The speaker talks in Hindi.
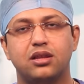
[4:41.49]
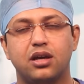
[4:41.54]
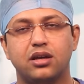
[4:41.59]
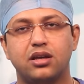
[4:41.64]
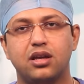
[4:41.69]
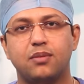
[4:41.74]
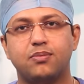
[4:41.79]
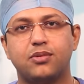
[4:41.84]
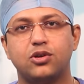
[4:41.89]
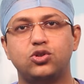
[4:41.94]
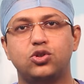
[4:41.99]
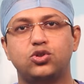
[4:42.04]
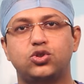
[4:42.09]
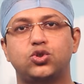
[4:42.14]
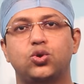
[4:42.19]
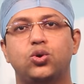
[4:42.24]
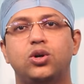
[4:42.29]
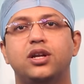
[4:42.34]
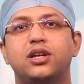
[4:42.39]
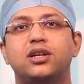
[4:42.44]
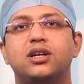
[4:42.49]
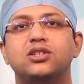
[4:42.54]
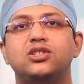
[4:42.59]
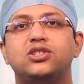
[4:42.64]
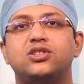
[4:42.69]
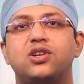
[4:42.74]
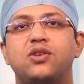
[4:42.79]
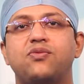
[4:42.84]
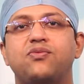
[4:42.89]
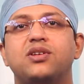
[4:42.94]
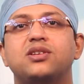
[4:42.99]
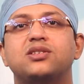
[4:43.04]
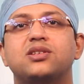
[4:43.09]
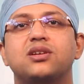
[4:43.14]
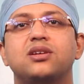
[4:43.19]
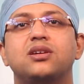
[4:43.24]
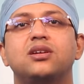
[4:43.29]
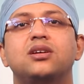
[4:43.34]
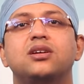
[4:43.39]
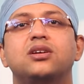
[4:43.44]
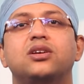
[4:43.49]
ताकि आपका जो शोल्डर का स्टिफनेस है